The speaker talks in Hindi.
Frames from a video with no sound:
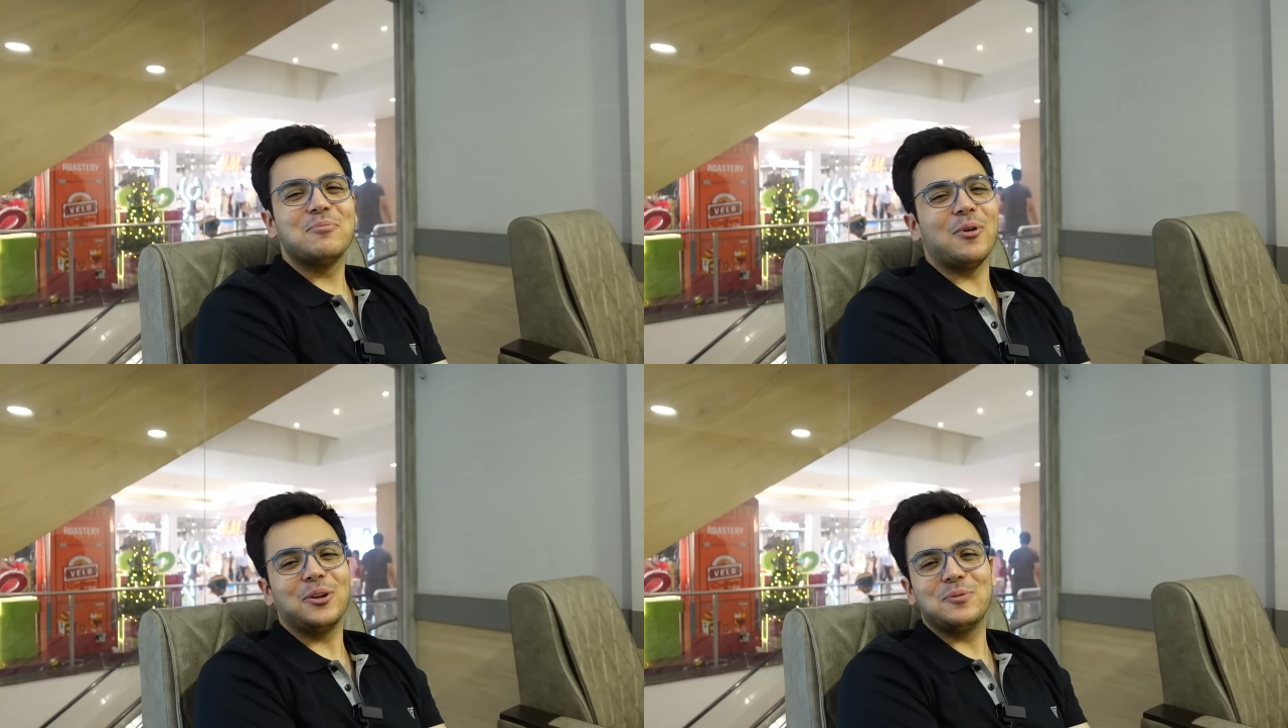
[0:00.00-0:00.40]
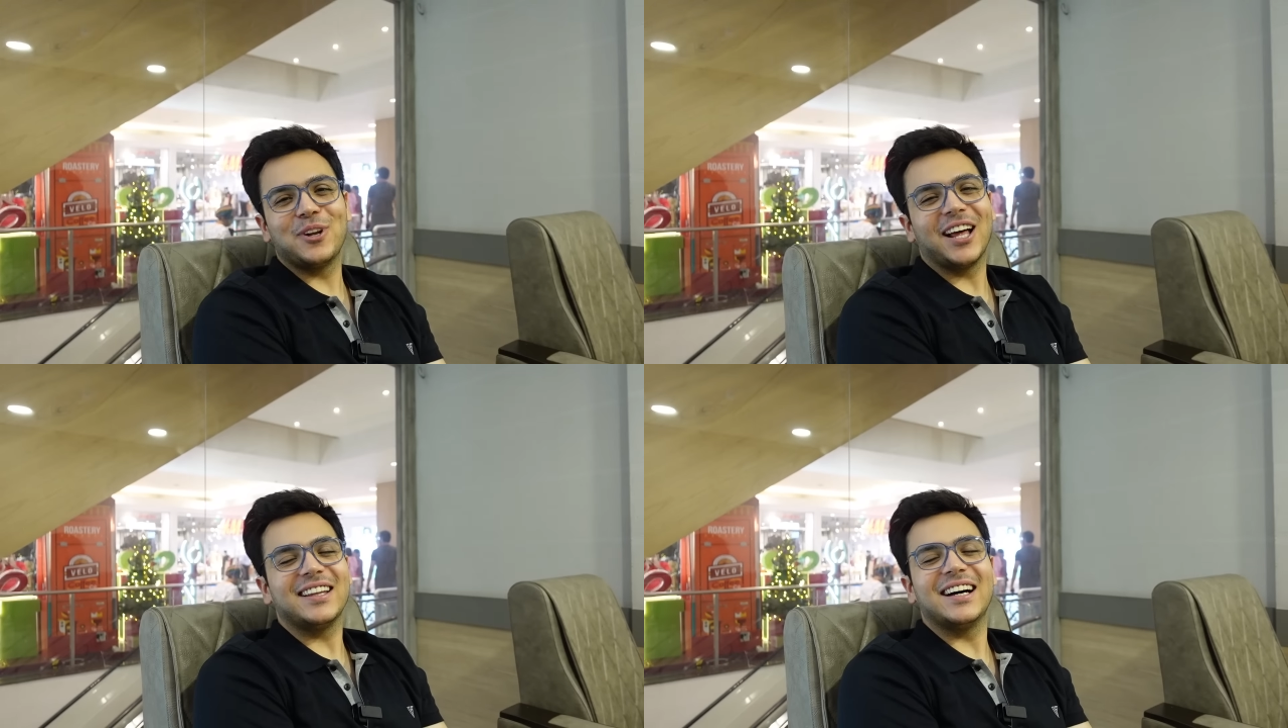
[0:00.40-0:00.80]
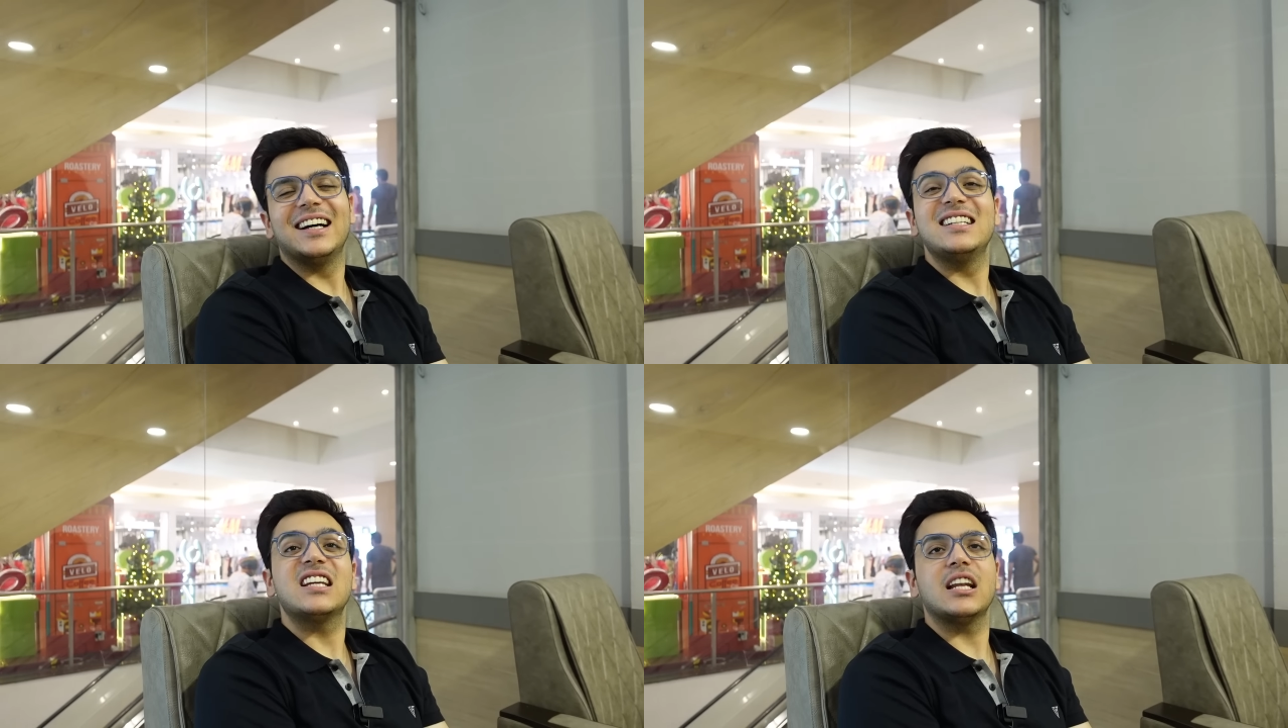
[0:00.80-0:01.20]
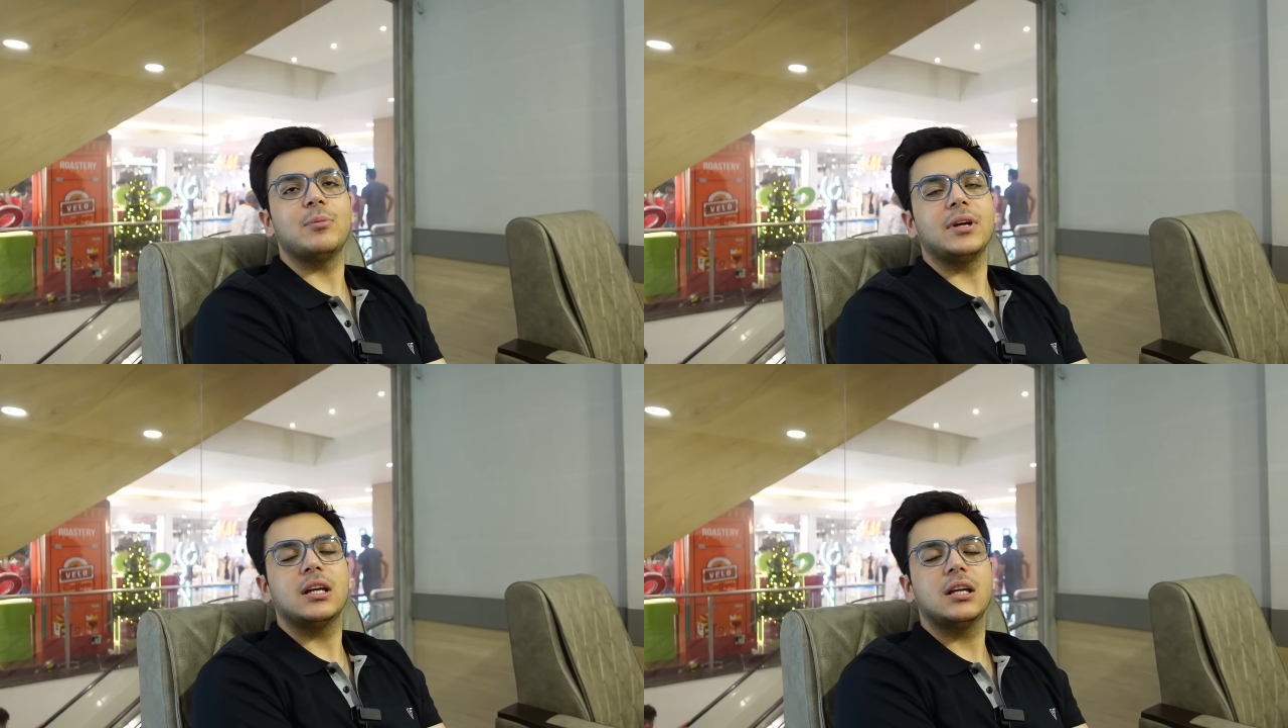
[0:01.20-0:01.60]
बहुत बुरा था चल
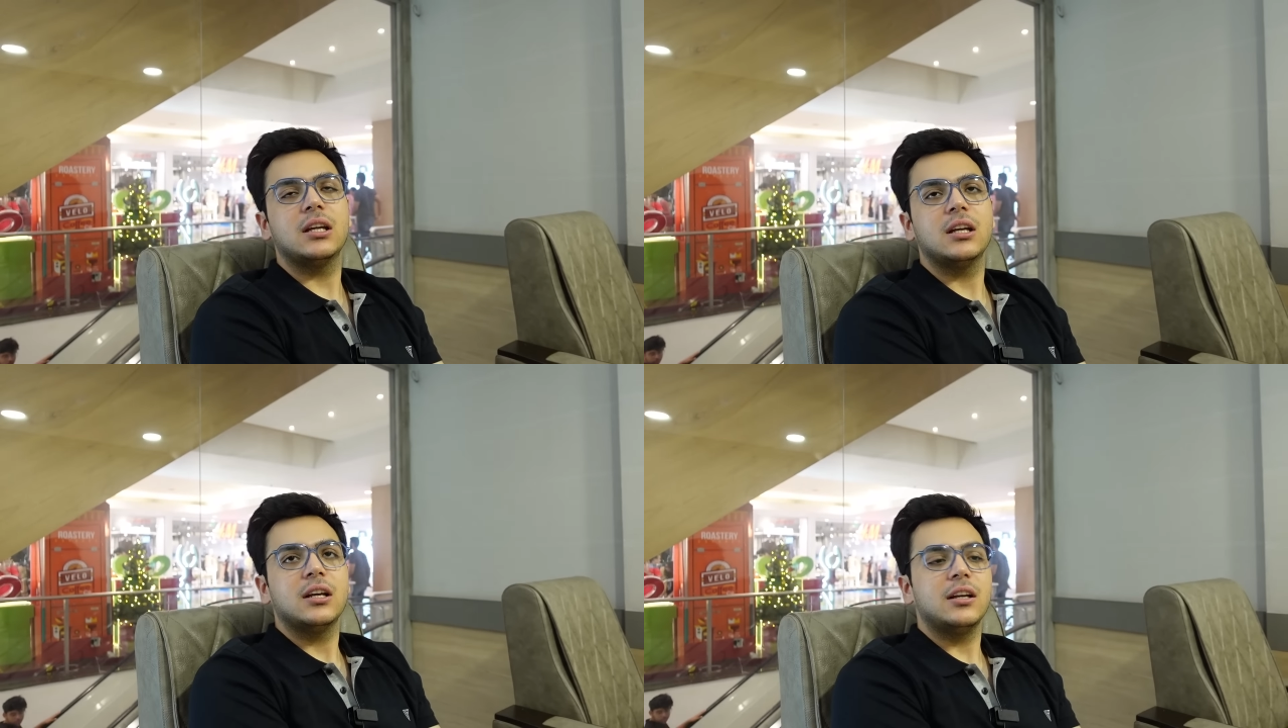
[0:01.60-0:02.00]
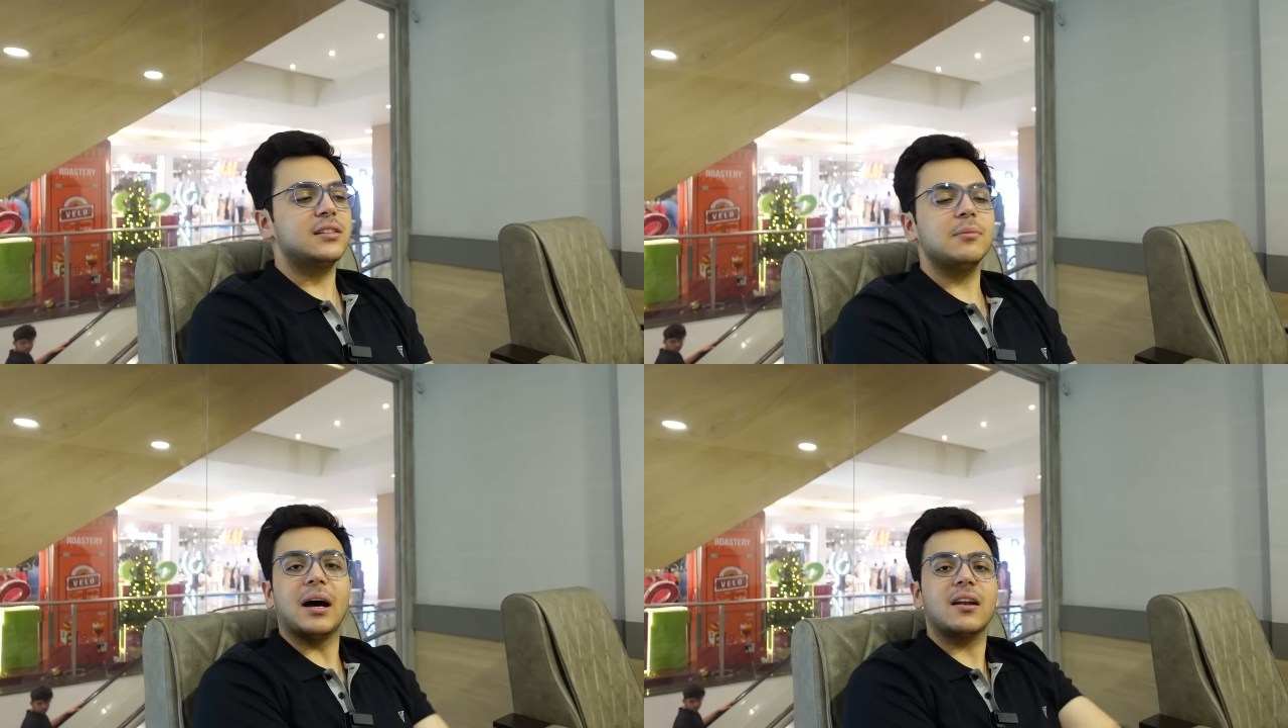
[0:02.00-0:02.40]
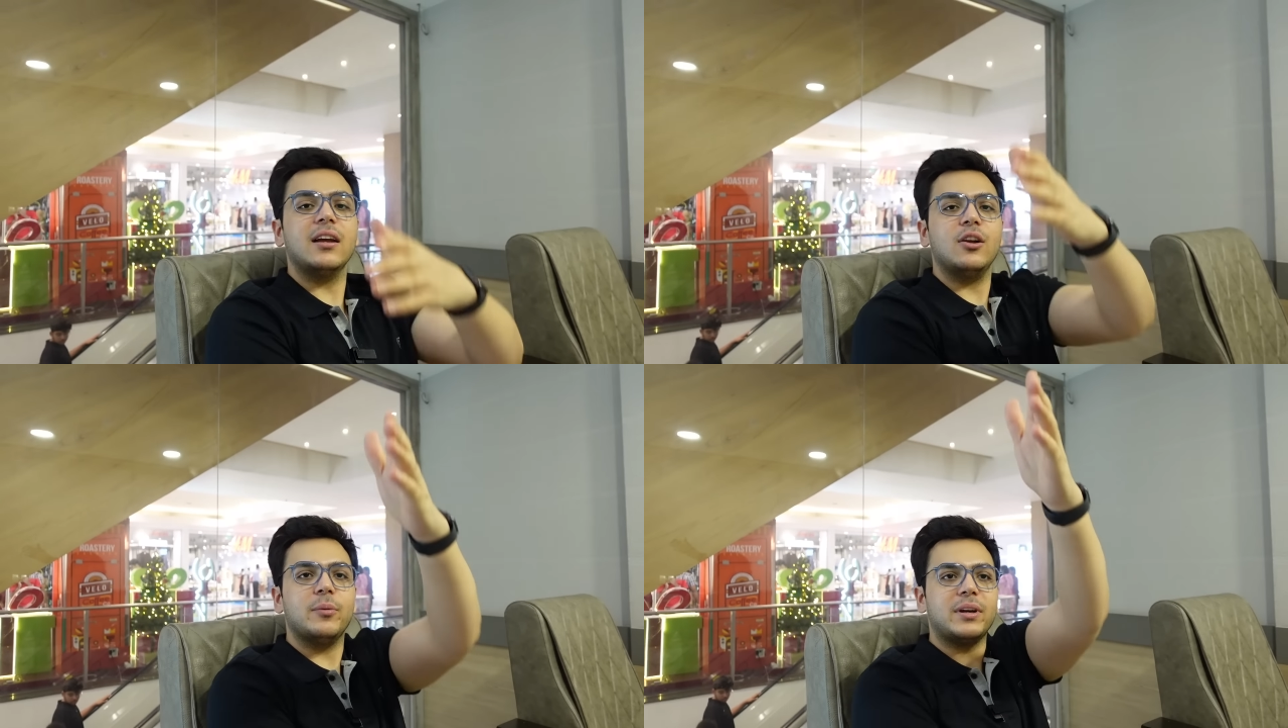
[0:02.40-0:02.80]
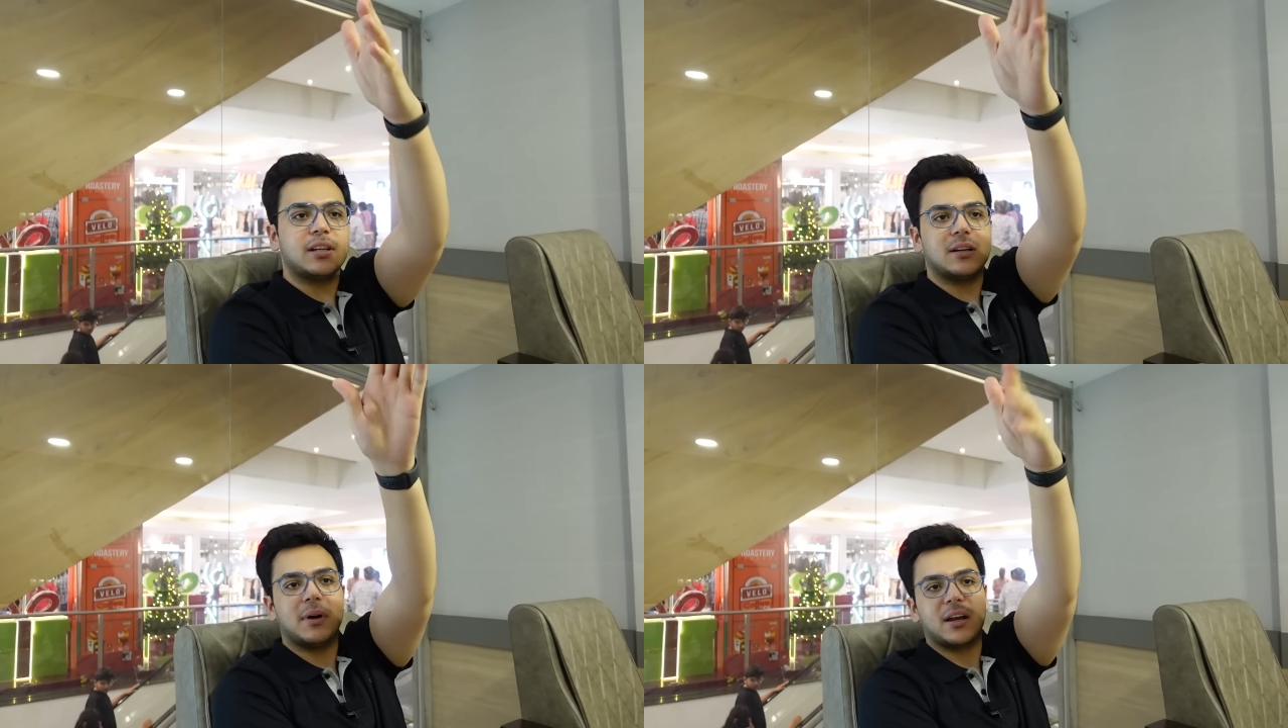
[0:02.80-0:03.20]
अभी चलो बाय इसे बाहर निकलो भाई
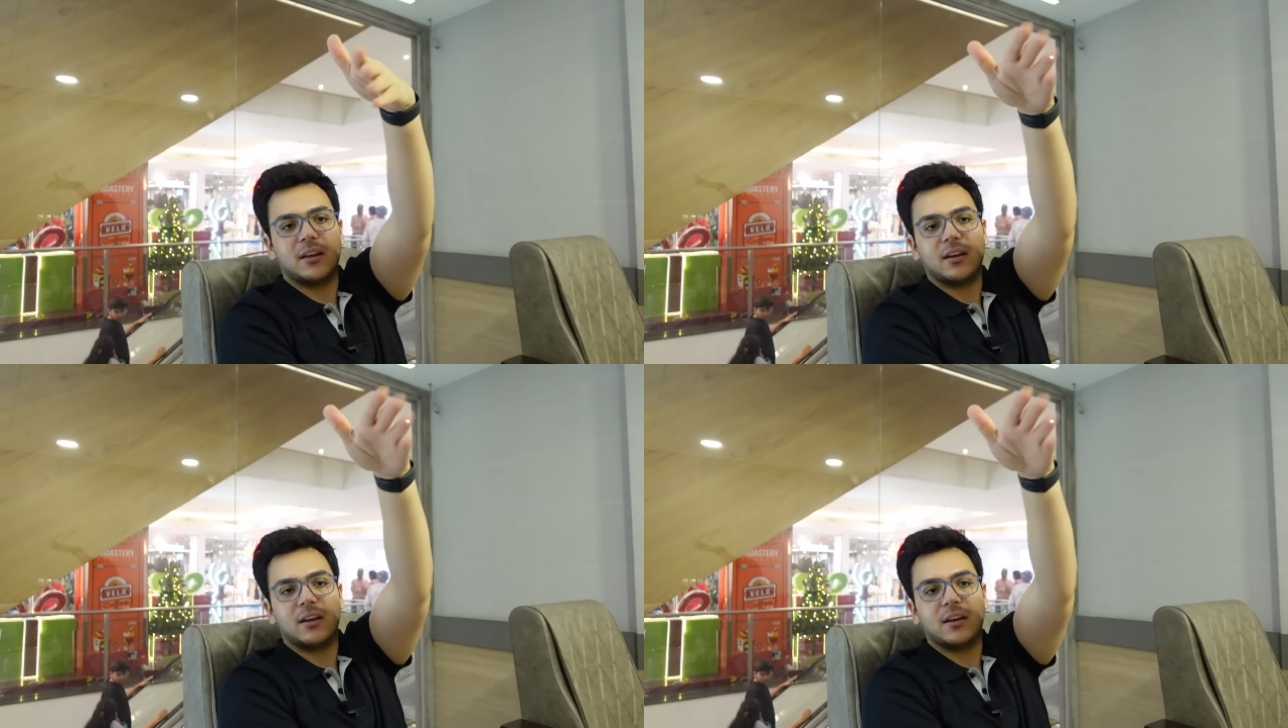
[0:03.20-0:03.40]
जरा बाहर